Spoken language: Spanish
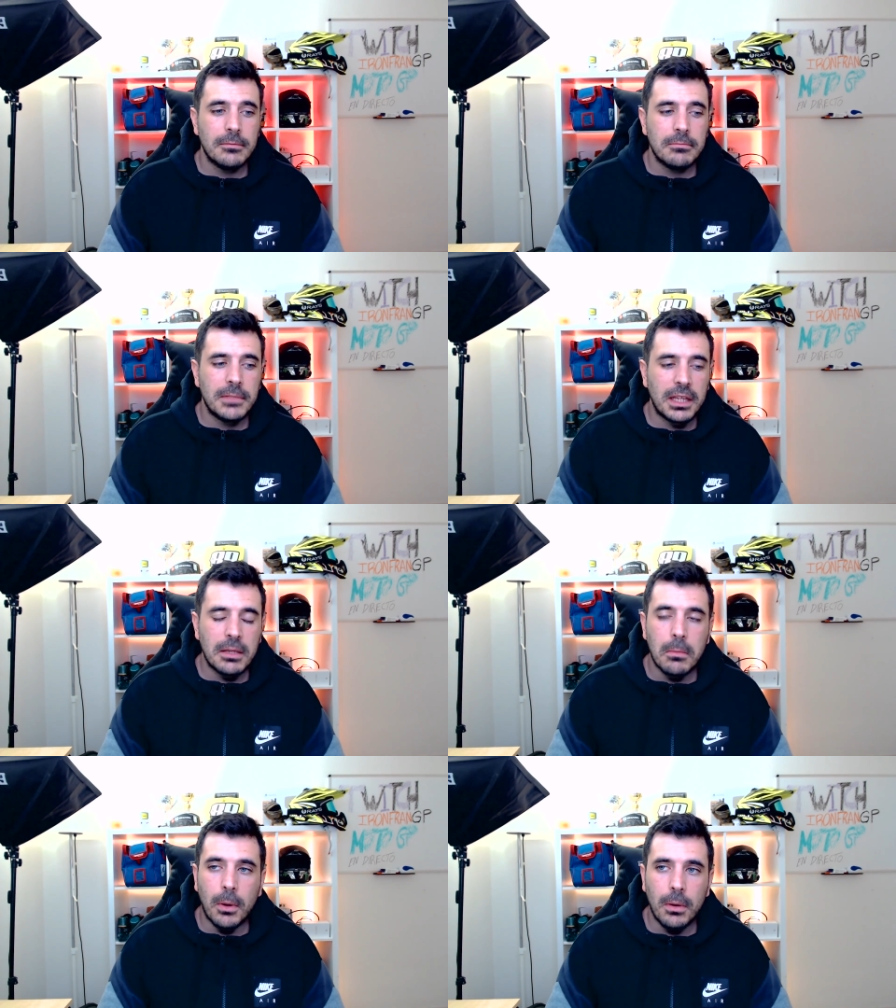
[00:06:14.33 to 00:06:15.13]

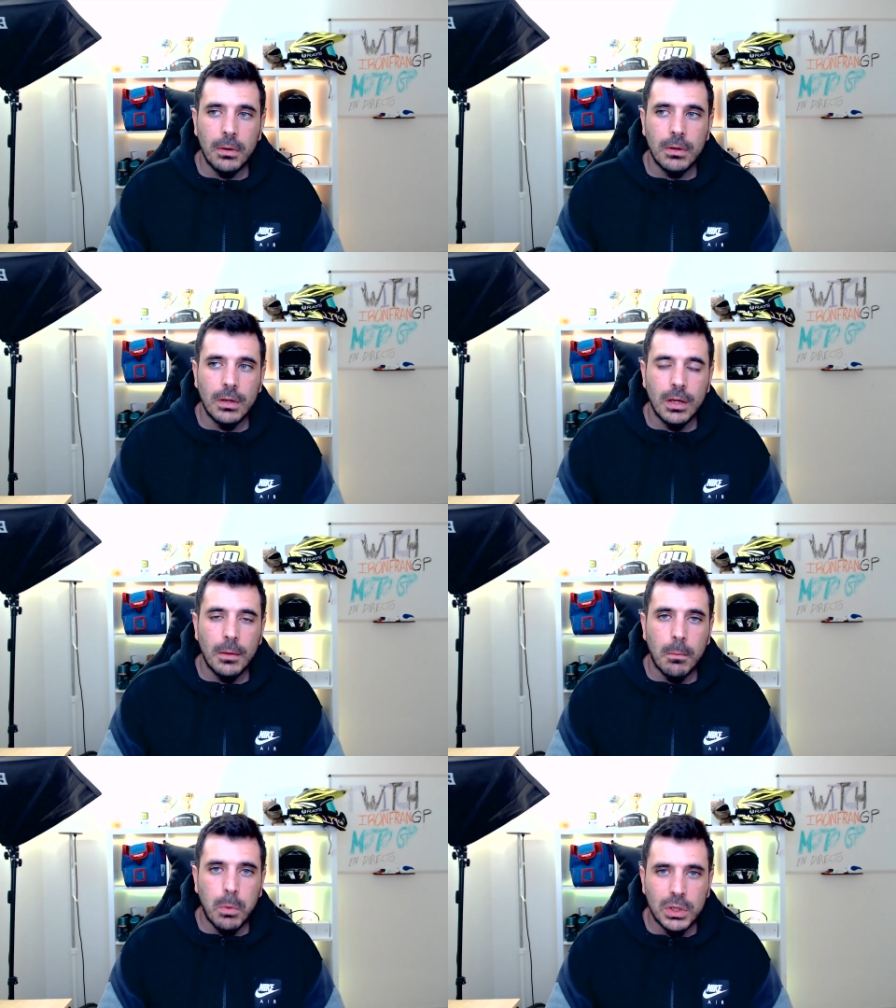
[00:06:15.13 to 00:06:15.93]
Dicen, bueno,
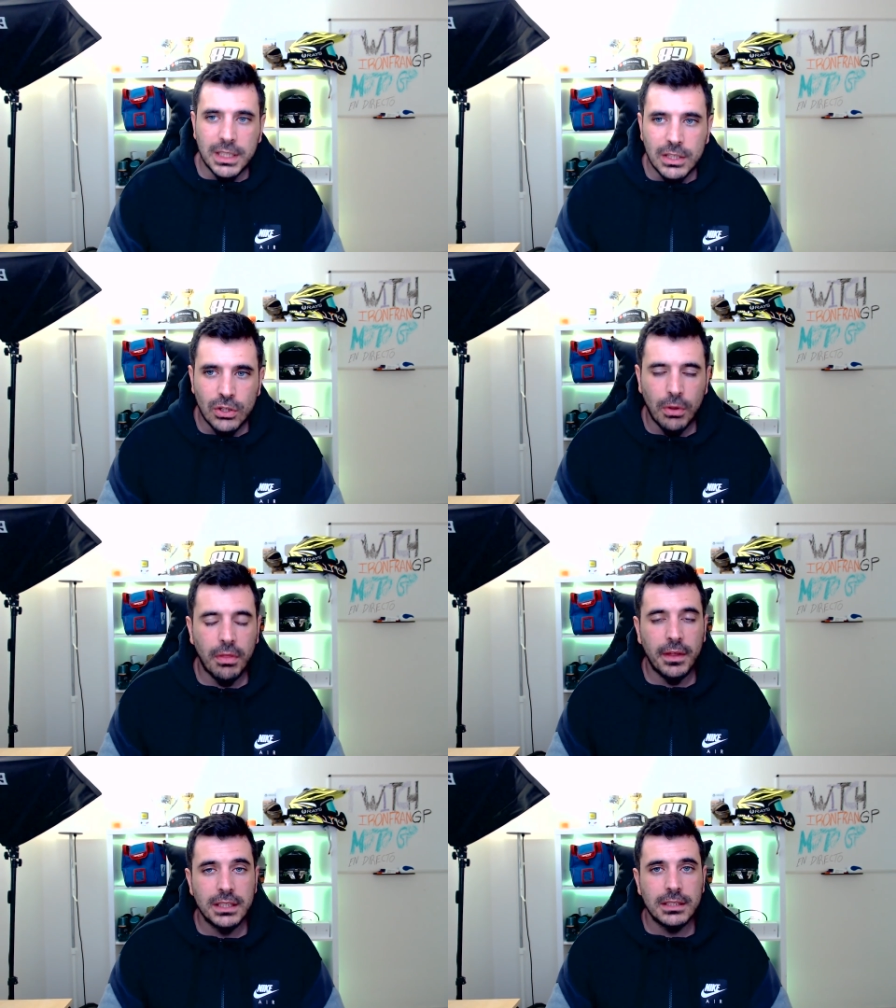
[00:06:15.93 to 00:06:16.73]
pues
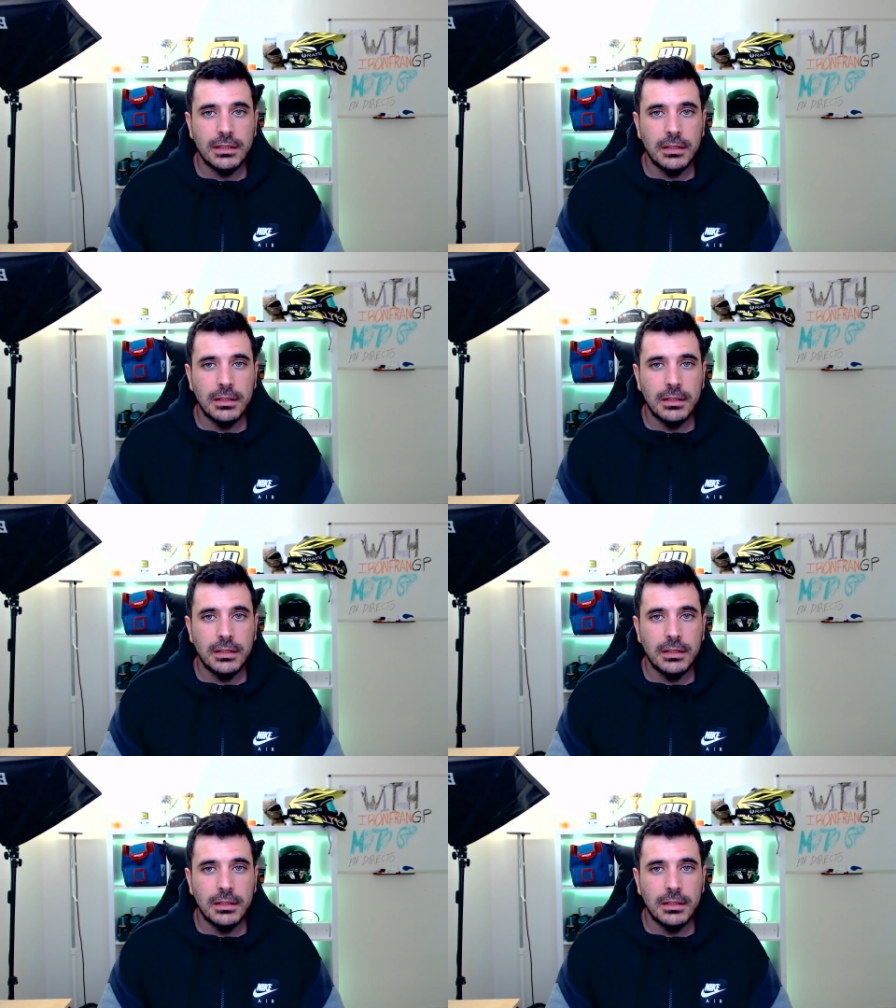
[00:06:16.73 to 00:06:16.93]
entonces